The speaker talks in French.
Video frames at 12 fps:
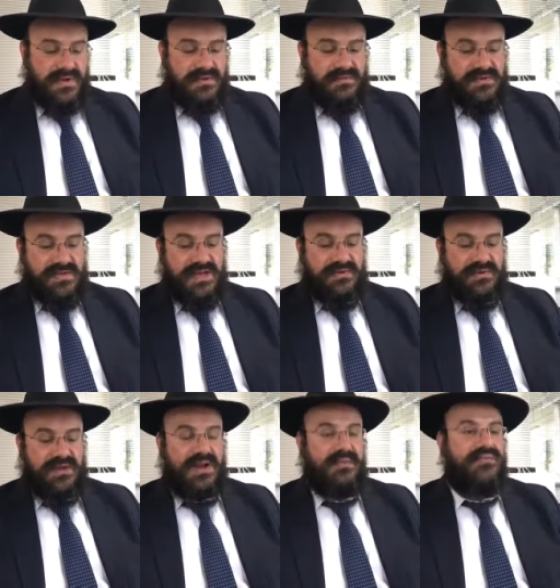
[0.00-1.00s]
vous allez avoir
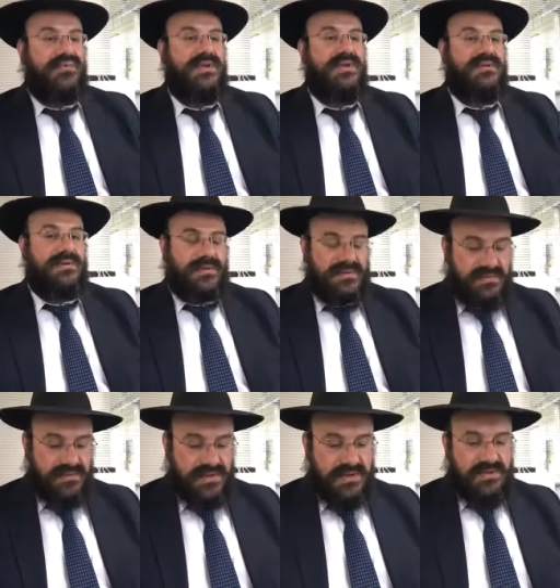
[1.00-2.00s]
l'appui en son
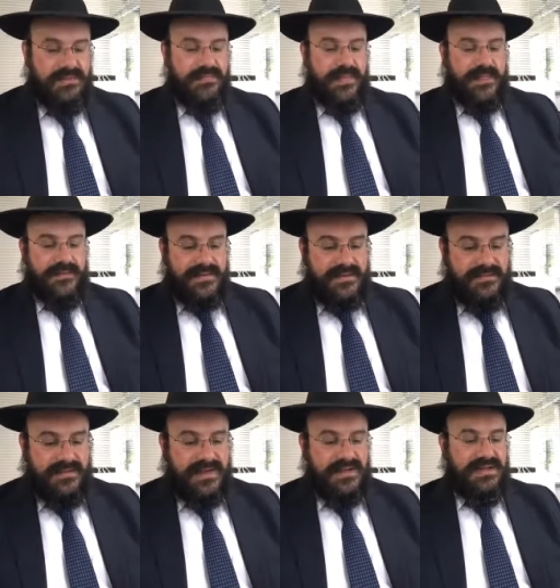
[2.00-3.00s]
temps.
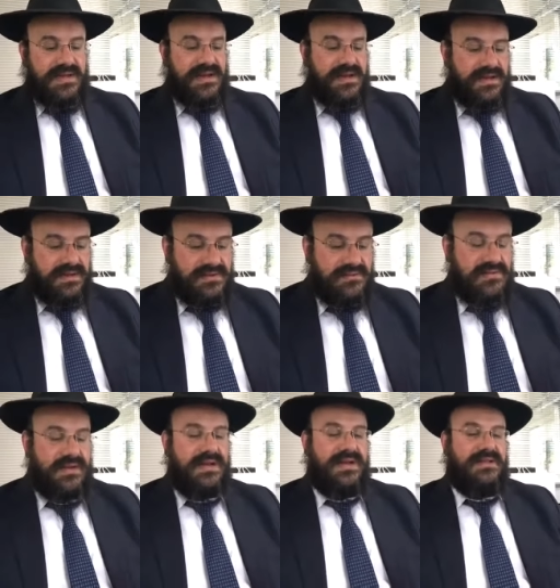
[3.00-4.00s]
Si vous voulez,
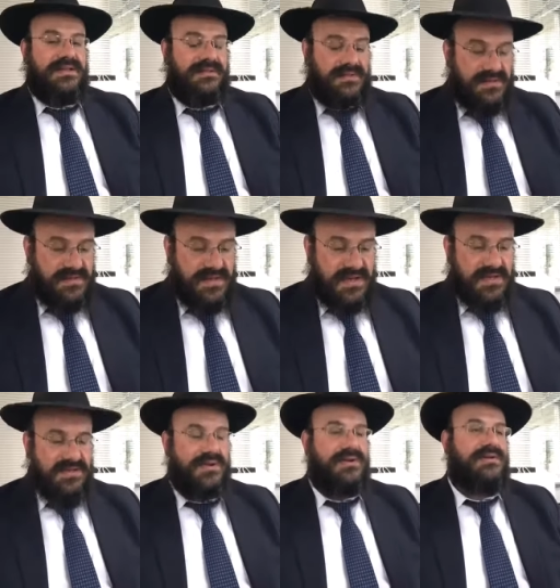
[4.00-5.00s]
la terre va donner sa
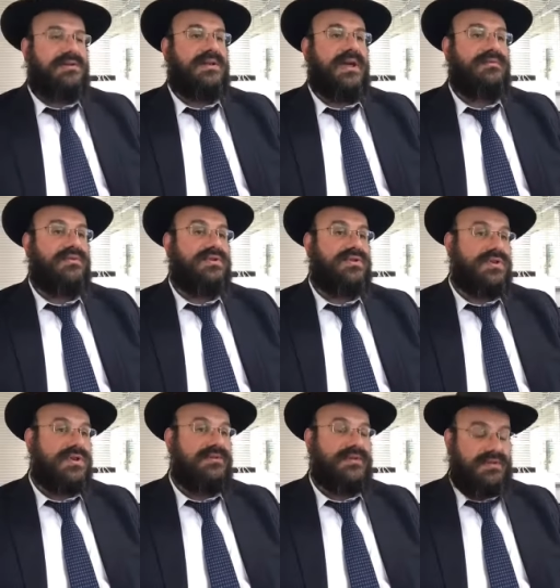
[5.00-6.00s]
récolte, l'arbre du champ va
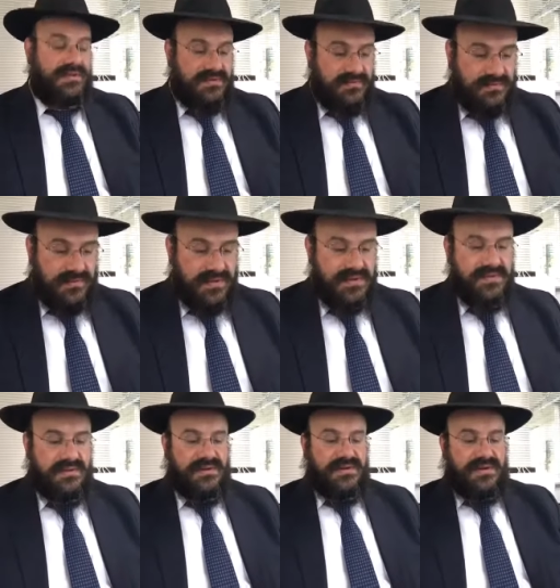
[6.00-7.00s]
donner son fruit.
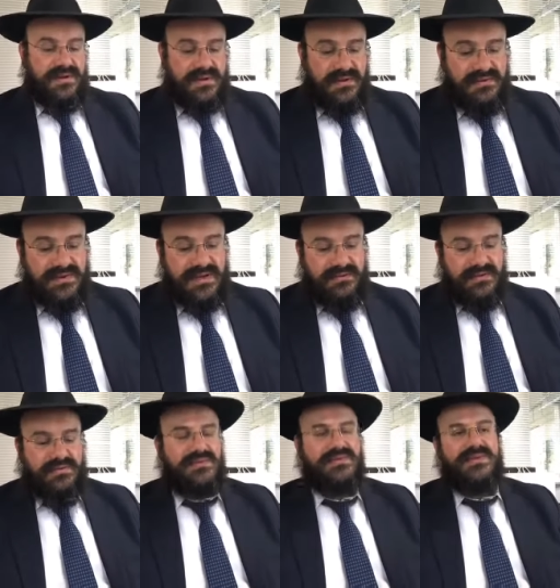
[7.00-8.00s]
Vous allez avoir tout
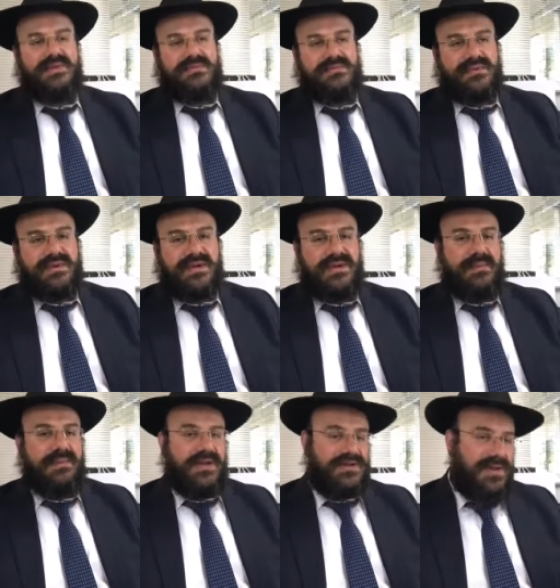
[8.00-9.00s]
ce que vous avez besoin. Et la
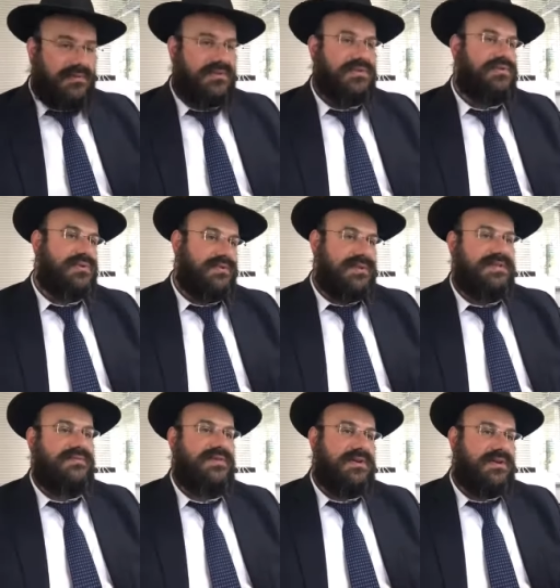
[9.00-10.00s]
parachute continue avec
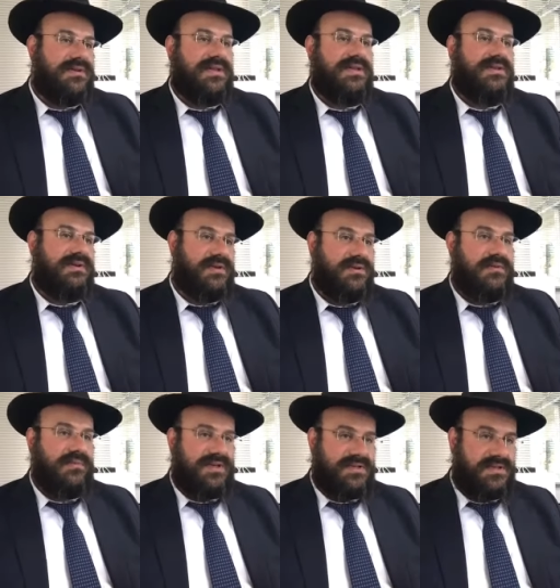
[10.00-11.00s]
différentes catégories de
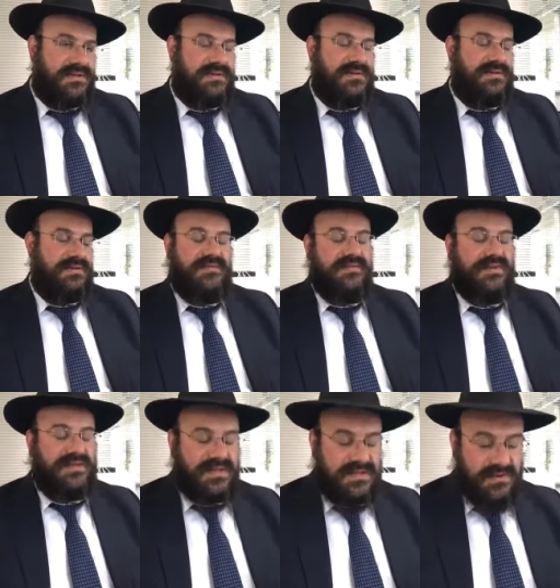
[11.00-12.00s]
personnes, différentes
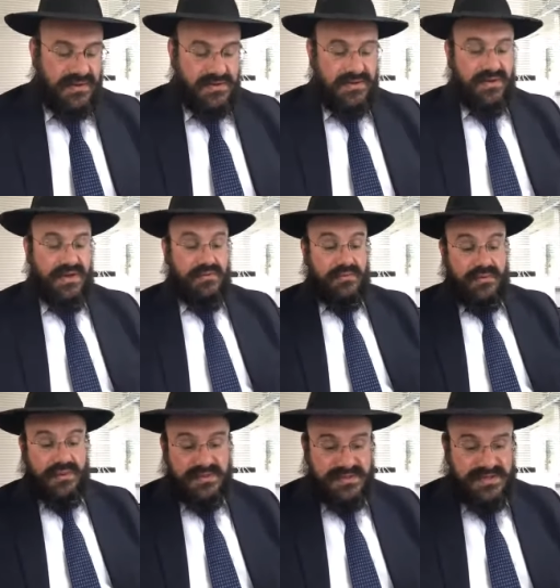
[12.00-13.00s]
catégories de
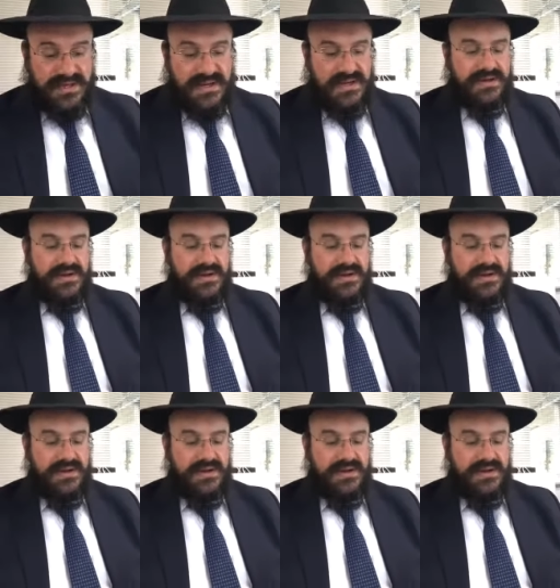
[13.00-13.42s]
récompenses, de salaires.